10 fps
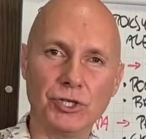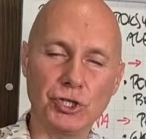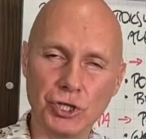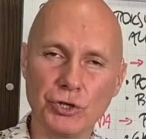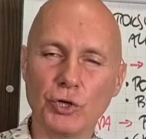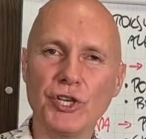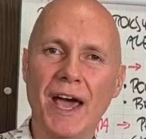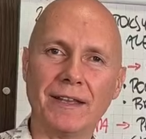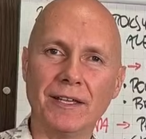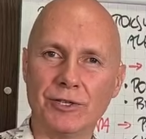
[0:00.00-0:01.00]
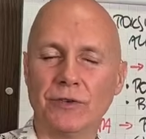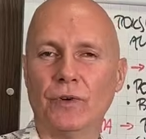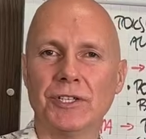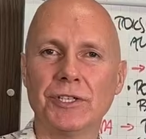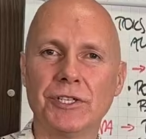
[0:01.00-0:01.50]
czy to ziarnie, czy
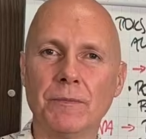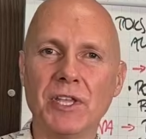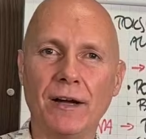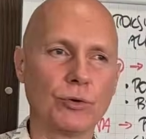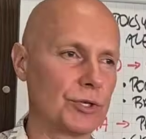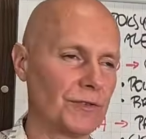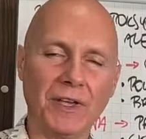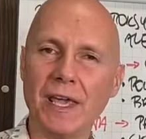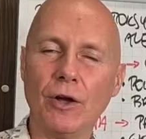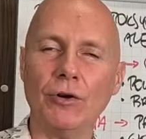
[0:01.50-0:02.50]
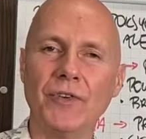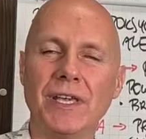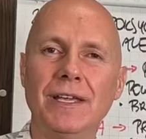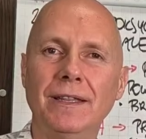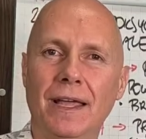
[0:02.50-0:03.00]
właśnie ziemniaku, czy w
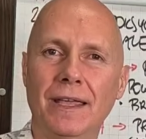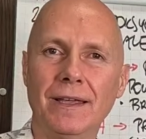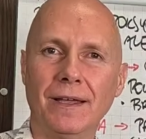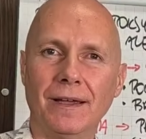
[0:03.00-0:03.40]
jakiejkolwiek innej, e,